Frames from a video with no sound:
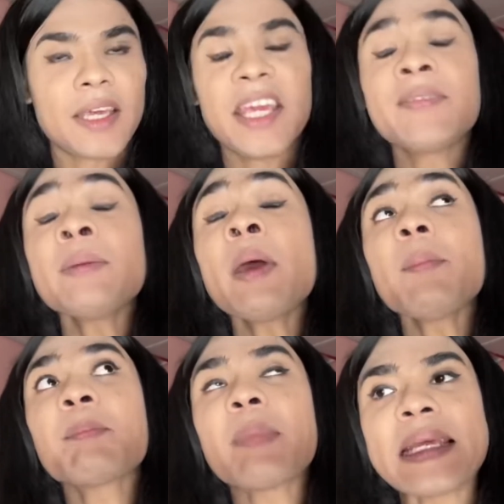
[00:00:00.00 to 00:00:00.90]
इवन मैं
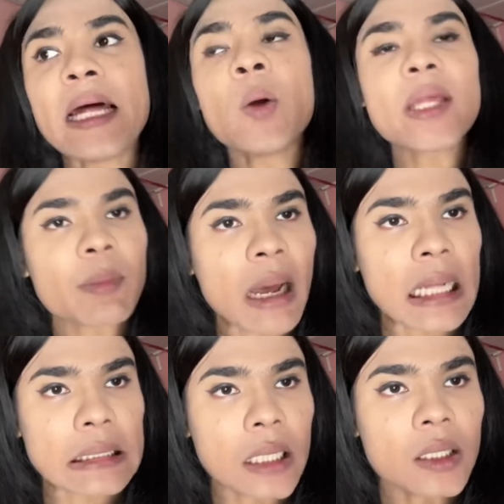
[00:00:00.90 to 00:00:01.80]
पैदा होने के
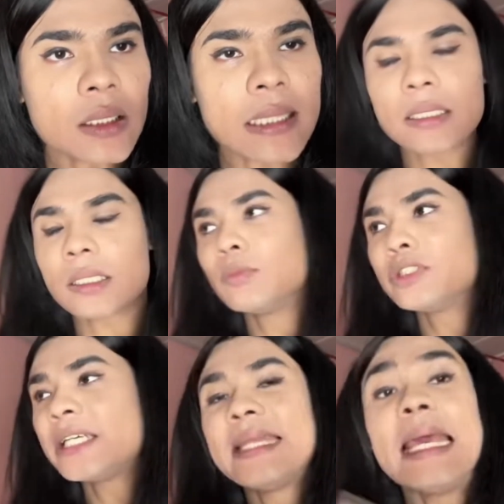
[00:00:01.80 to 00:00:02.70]
बाद ना लाइक
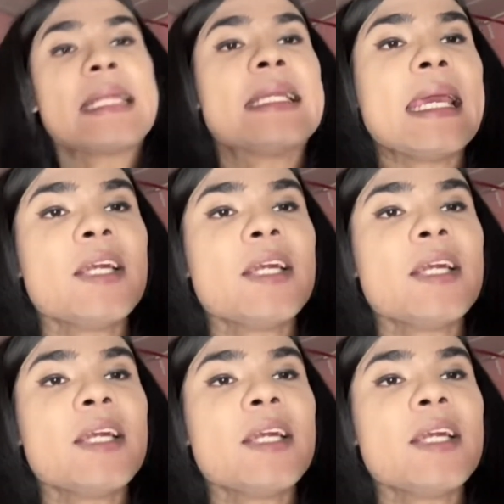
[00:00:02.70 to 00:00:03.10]
मुझे देखते ही